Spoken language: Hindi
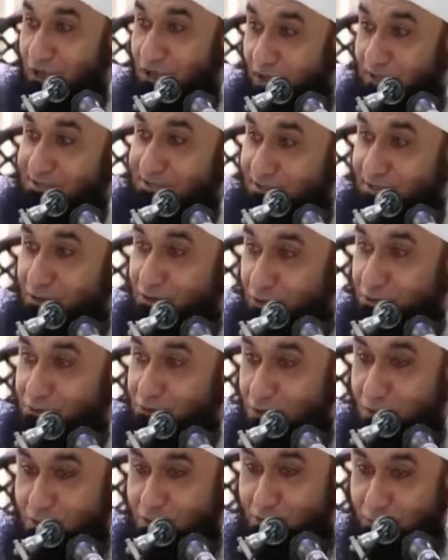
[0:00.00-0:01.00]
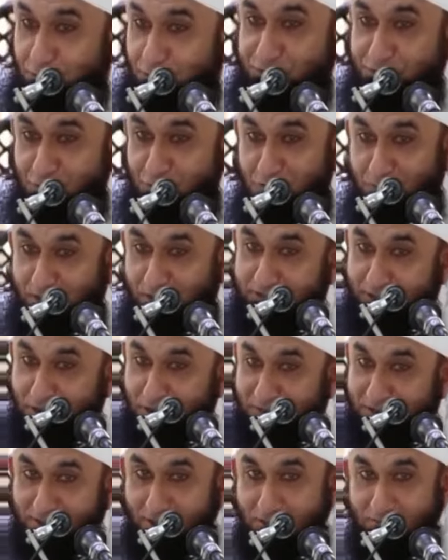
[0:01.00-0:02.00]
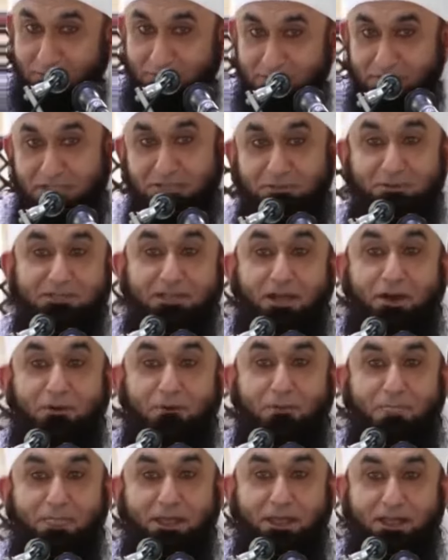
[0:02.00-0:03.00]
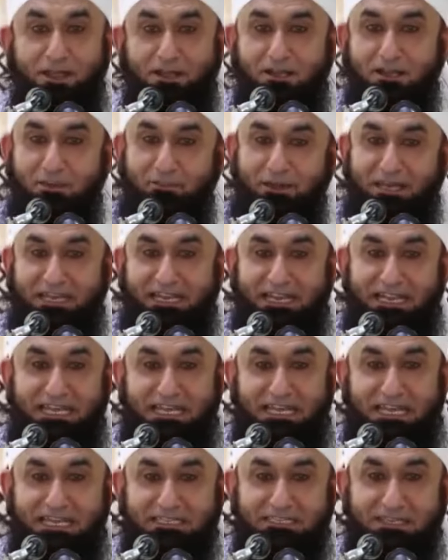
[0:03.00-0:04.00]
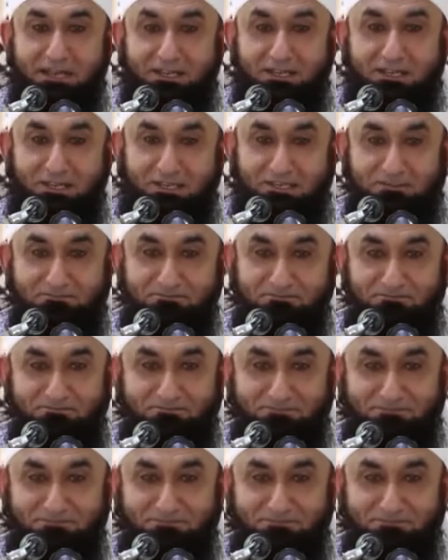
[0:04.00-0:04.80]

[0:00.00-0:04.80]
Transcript: उस हस्ती को छोड़ उसकी उम्मत का बताऊं का जी बताओ का मैंने एक खता की